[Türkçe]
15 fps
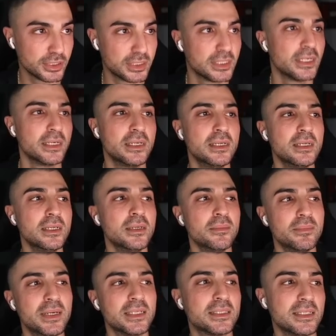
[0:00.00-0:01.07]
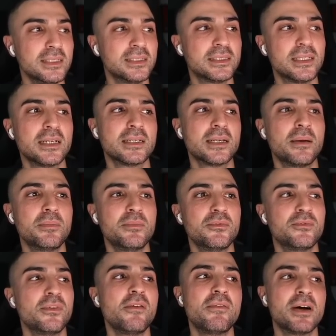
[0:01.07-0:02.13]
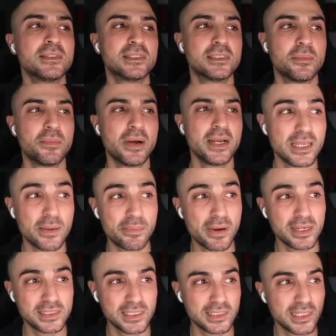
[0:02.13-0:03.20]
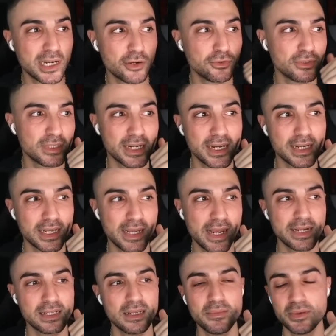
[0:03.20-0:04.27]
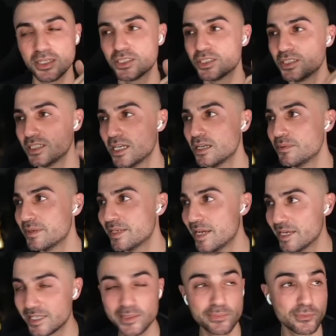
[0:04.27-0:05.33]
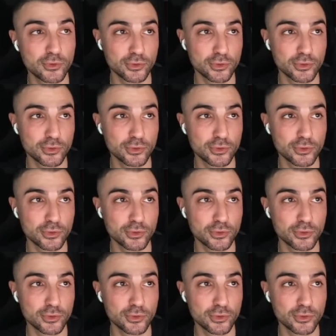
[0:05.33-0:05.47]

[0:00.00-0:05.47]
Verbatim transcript: İşte Meta Instagram ve WhatsApp'a yapay zeka ürünleri eklemek için yeni bir ekip